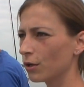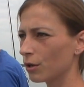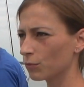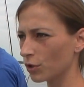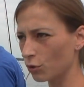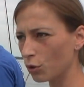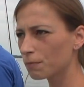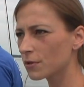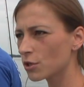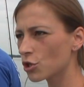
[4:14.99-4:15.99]
Ähm, dann doch
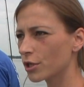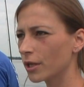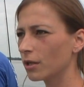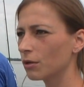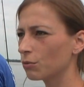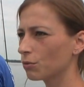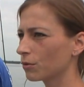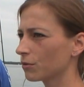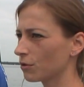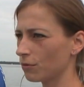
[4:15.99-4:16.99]
ein bisschen schneller
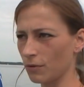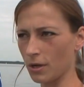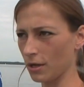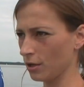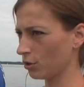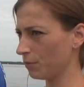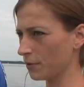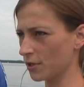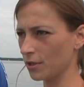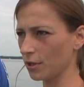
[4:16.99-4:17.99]
und die
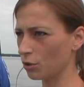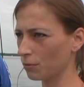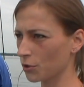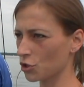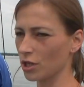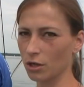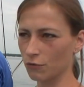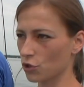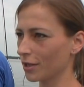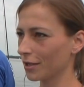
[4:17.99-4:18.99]
Bisse, die kommen hier Schlag
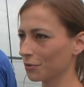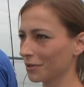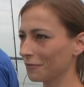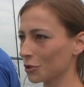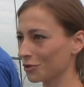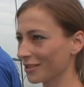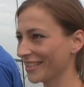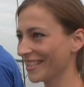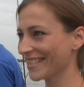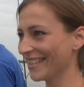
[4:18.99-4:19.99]
auf Schlag und da war schon der
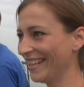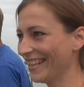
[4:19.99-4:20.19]
nächste.